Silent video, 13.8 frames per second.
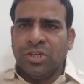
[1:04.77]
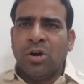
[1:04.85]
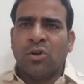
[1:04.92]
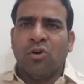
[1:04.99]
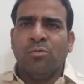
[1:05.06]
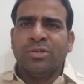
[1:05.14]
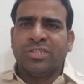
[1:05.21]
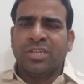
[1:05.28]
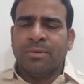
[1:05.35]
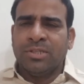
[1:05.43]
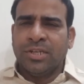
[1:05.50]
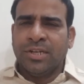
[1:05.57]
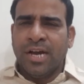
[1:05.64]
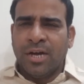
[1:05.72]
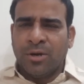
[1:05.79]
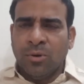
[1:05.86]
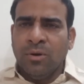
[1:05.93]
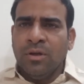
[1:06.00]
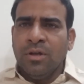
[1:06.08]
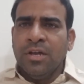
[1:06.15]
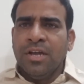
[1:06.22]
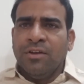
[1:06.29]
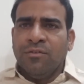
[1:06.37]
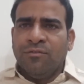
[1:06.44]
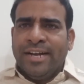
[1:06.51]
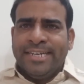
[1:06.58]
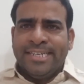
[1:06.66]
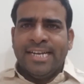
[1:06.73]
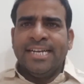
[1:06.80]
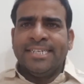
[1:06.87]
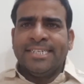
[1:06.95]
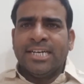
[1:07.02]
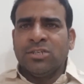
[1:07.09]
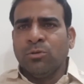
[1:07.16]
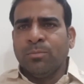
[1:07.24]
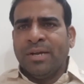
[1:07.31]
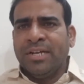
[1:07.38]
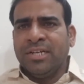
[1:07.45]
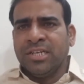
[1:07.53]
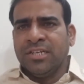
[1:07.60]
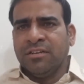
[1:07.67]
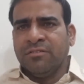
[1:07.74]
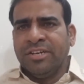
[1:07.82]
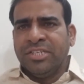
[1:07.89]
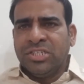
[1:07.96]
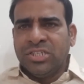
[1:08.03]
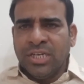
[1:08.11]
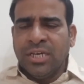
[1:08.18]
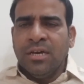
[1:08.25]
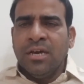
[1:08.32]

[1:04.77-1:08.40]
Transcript: గౌరవ ముఖ్యమంత్రి గారు వెంటనే టెట్టు పరీక్ష నిర్వహించి